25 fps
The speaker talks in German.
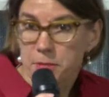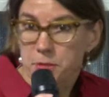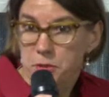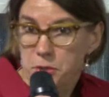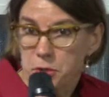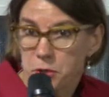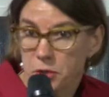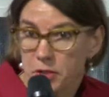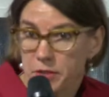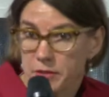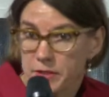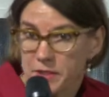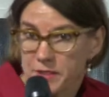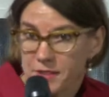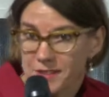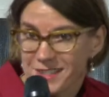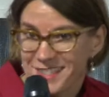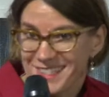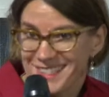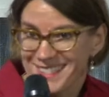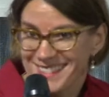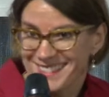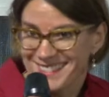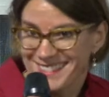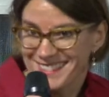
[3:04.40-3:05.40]
im
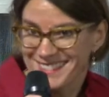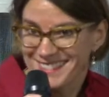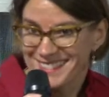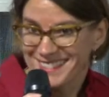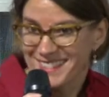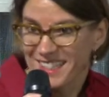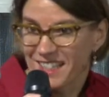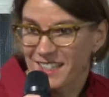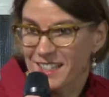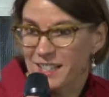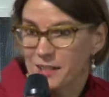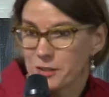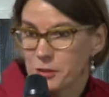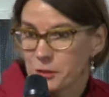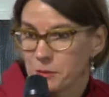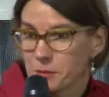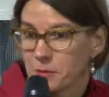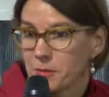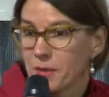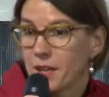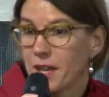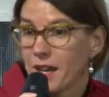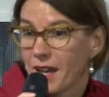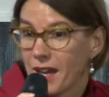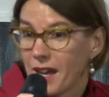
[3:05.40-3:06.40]
Service. Da geht es
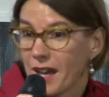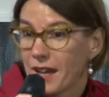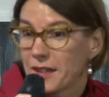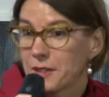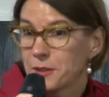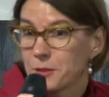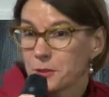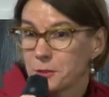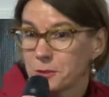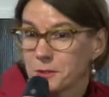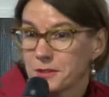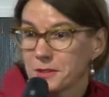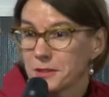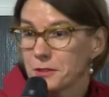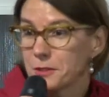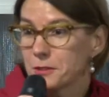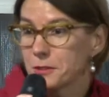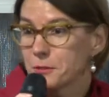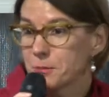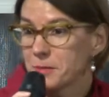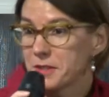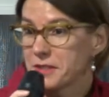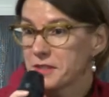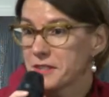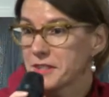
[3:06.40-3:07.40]
um Handlungen
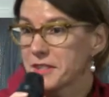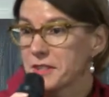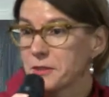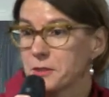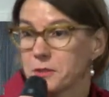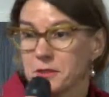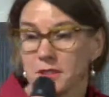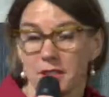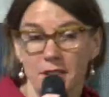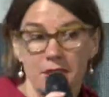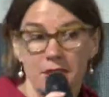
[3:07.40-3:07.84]
und Beziehungen,